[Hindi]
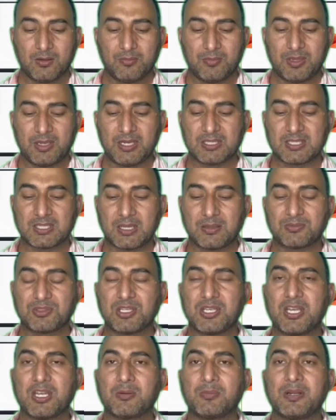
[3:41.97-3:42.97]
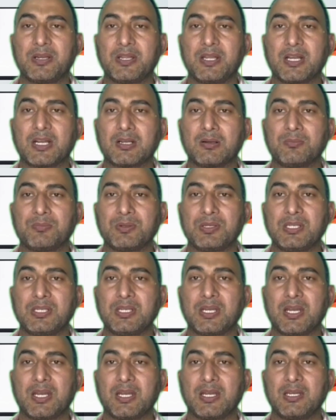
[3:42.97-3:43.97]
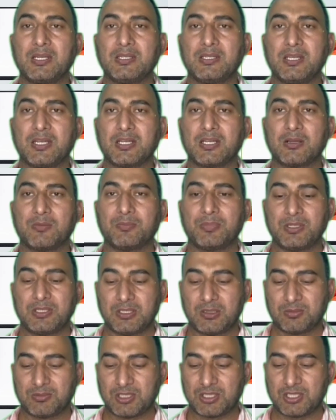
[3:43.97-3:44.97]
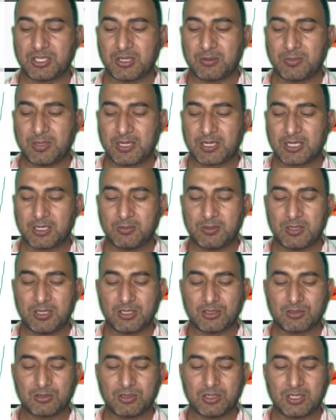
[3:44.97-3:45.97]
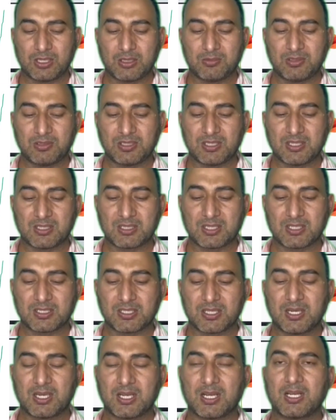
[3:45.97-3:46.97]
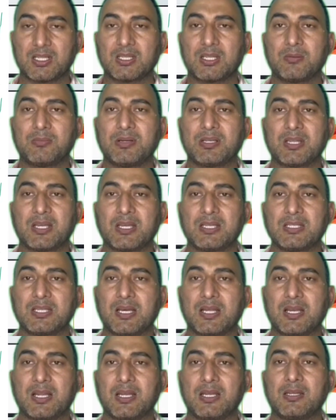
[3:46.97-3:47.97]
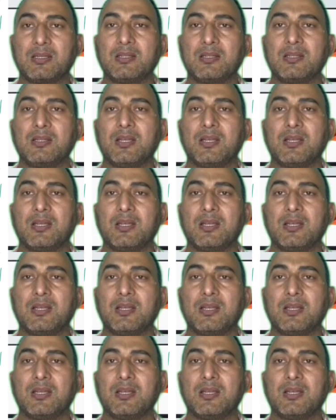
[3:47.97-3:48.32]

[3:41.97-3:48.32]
मेरे हिसाब से एक बढ़िया कंपनी है ये कंपनी जब से शेयर मार्केट में लिस्ट हुई है तभी से इसका शेयर लगातार बढ़ता ही जा रहा है